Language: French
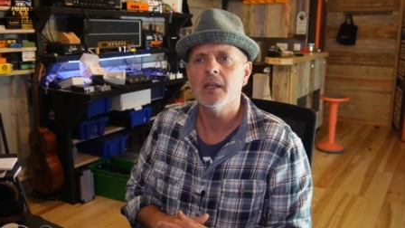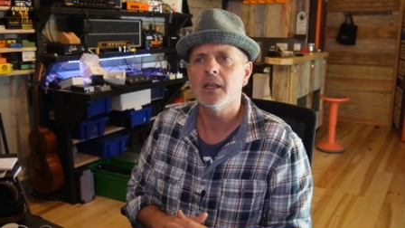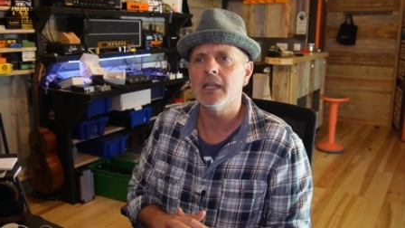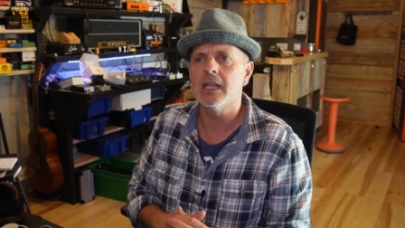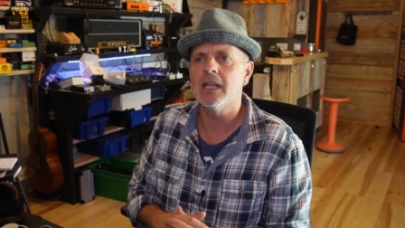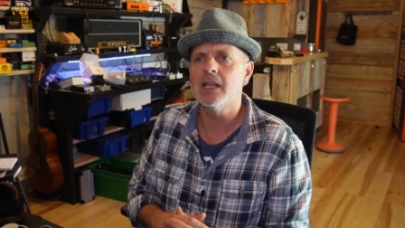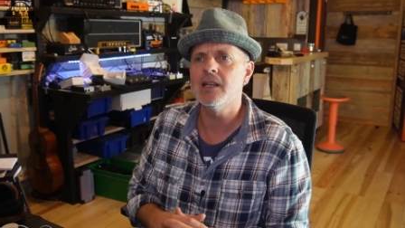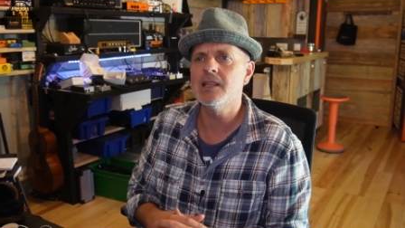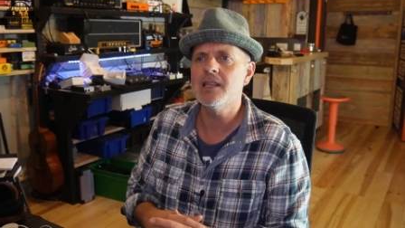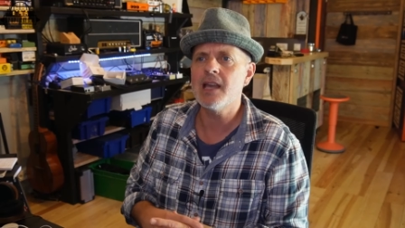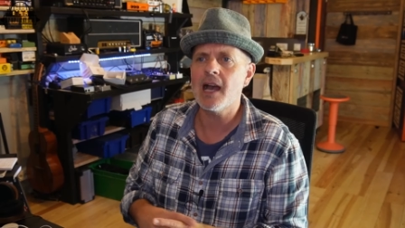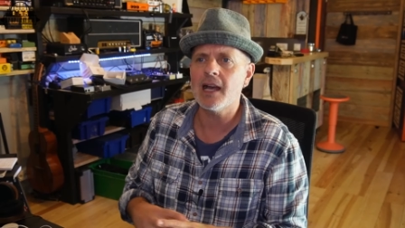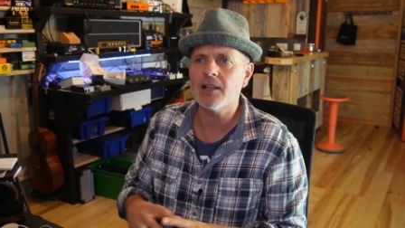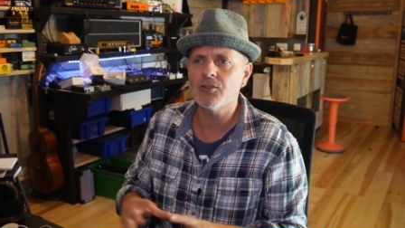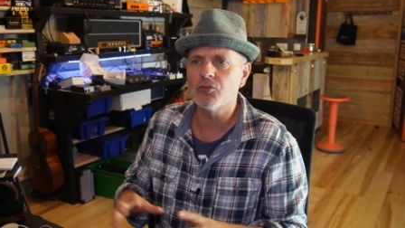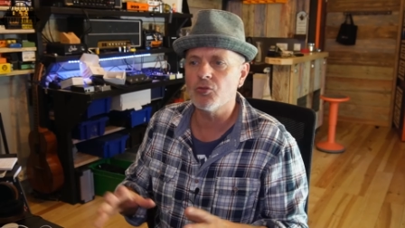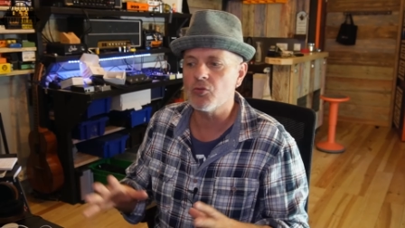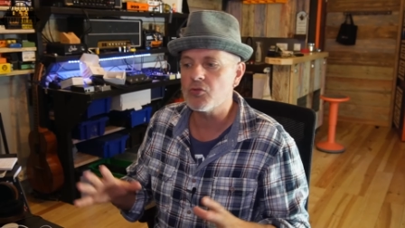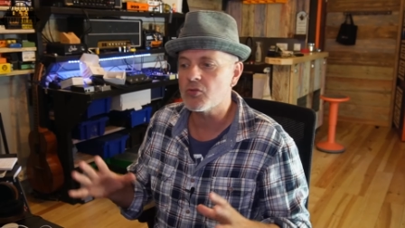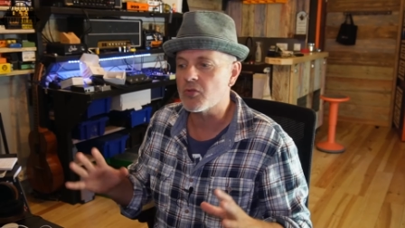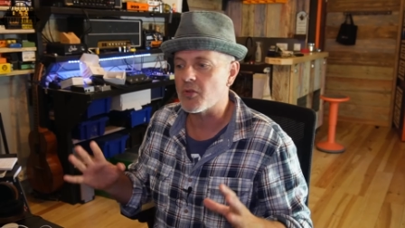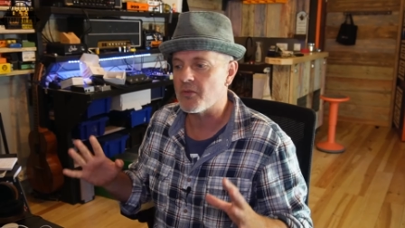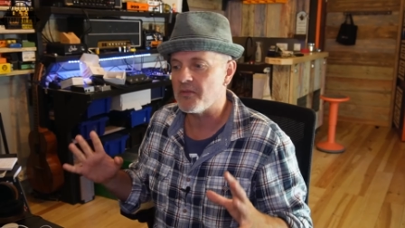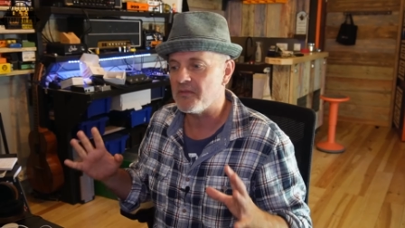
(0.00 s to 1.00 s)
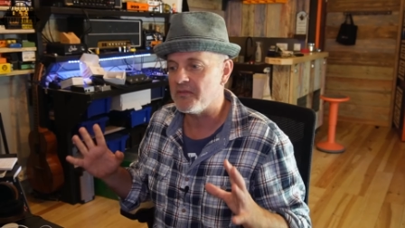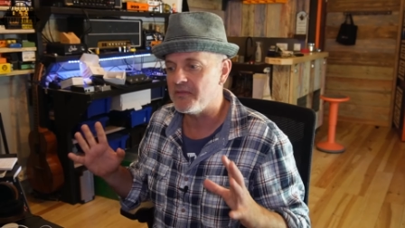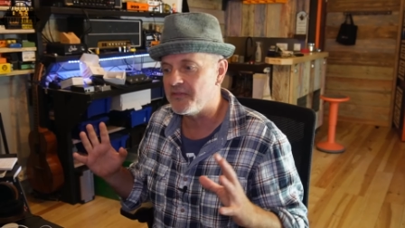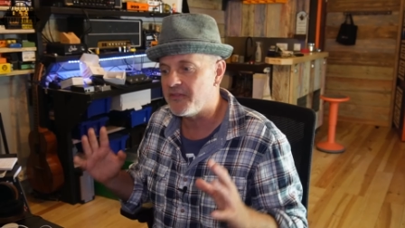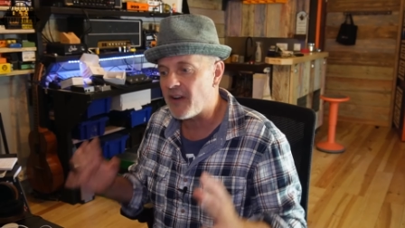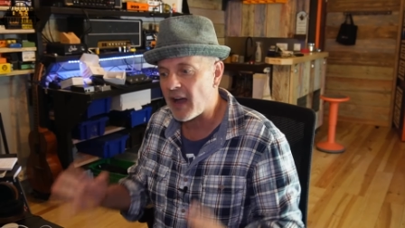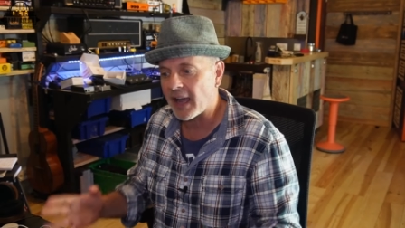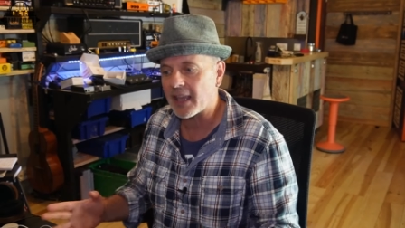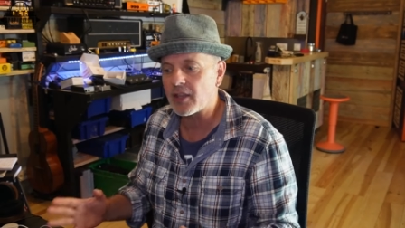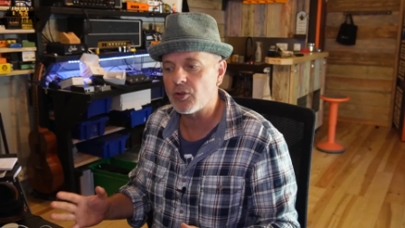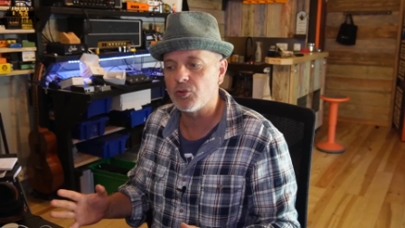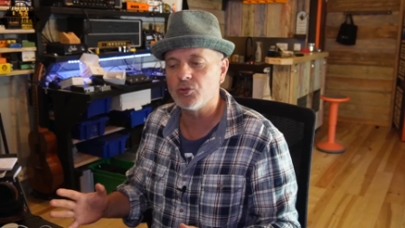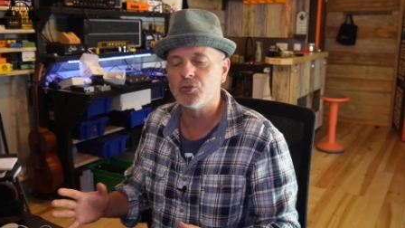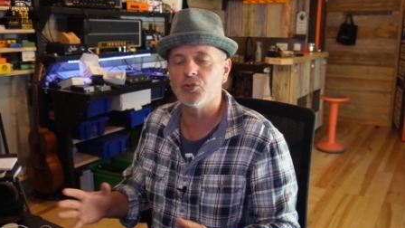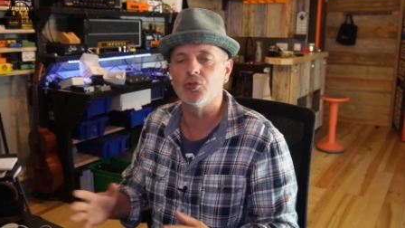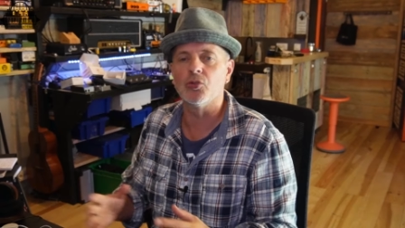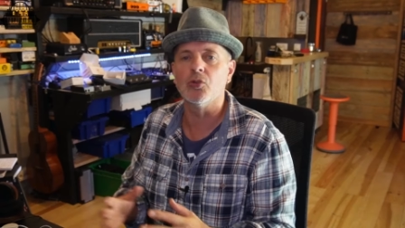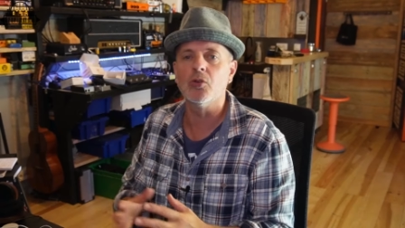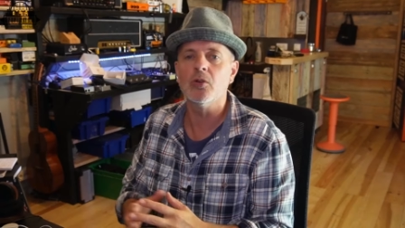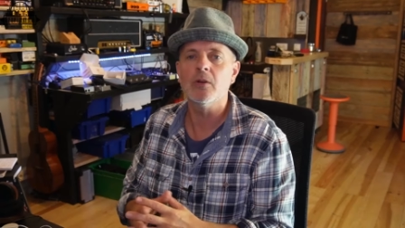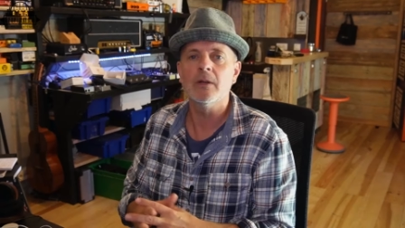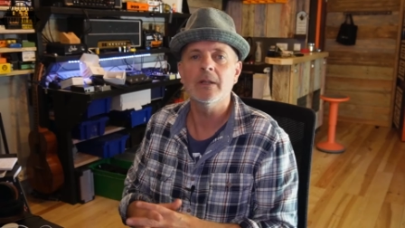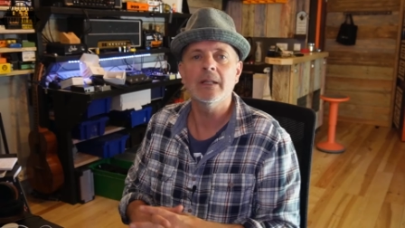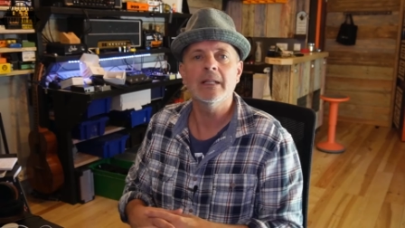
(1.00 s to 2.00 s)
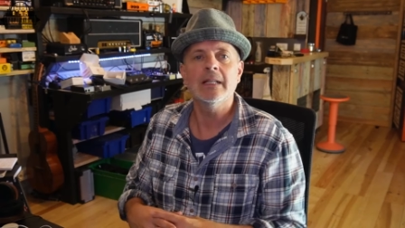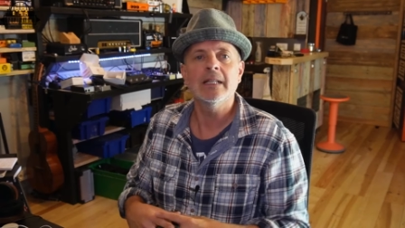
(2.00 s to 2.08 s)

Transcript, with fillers: il y a donc Vari Audio